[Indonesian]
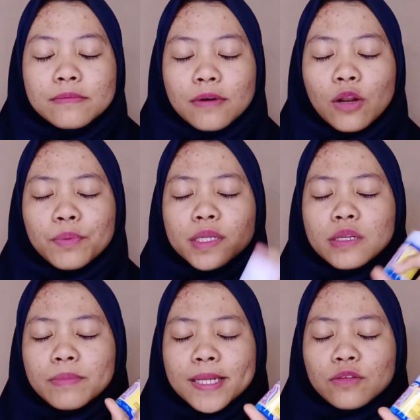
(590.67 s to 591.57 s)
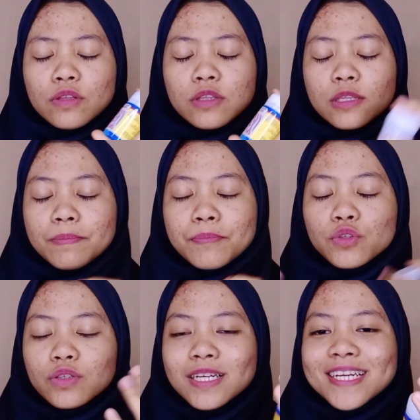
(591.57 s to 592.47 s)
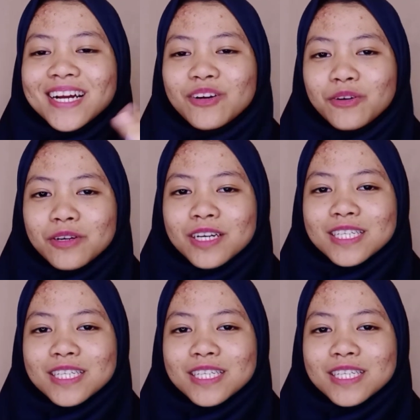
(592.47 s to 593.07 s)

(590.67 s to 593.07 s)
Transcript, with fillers: walaupun ini ini tuh tetap muncul dari aku